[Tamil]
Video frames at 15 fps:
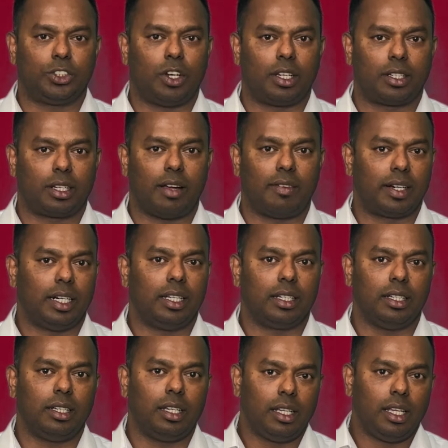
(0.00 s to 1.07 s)
சுனக்
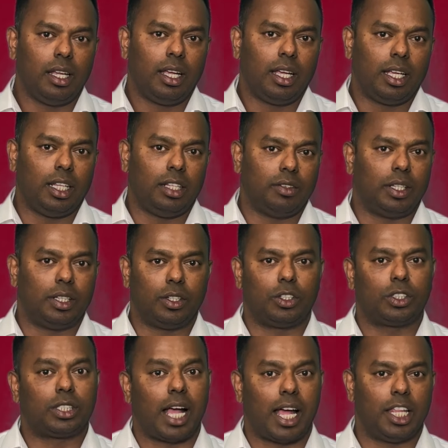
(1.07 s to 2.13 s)
அவர்களுக்கு இது வந்து
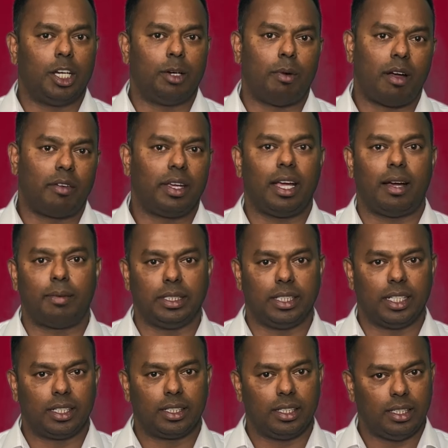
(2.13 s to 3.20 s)
ஒரு சாதகமாகவே
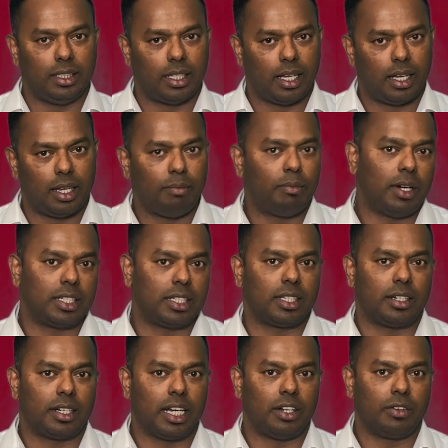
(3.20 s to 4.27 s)
அமைஞ்சிருக்கு இந்த
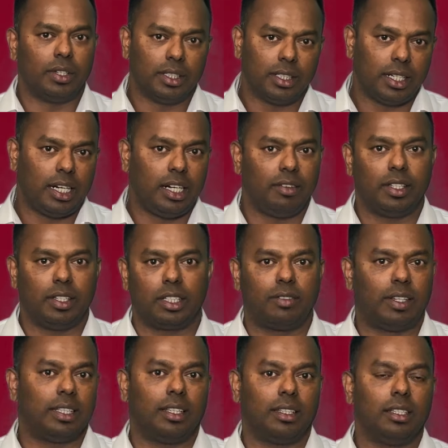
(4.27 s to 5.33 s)
இன்ஃப்ளேஷன் ரேட் வந்து ரெண்டு
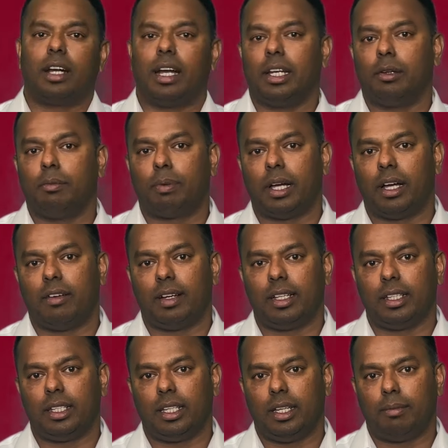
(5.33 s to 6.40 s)
விதத்துக்கு வந்தது இப்போ
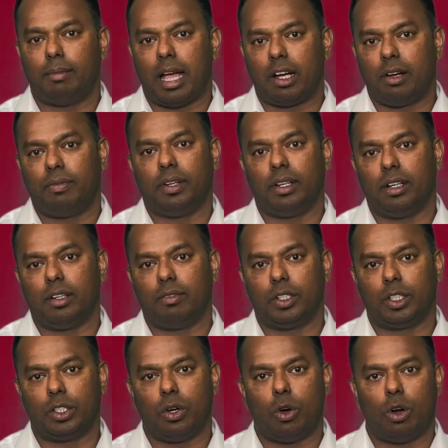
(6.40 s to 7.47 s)
வந்து பேங்க் ஆஃப் இங்கிலாந்து
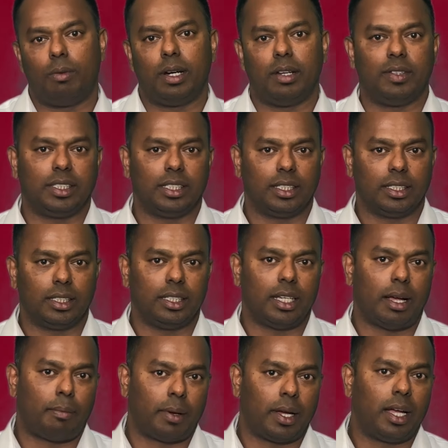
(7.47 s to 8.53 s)
வந்து ஹோல்ட் பண்ணி வச்சிருக்குது
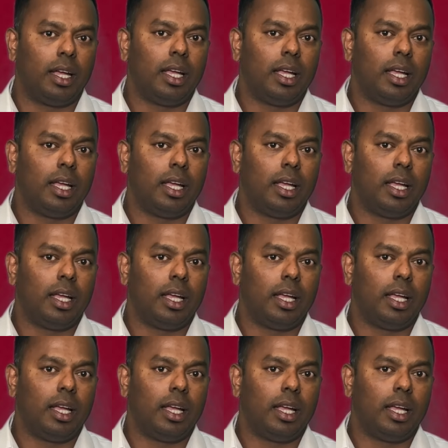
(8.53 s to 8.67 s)
அப்போ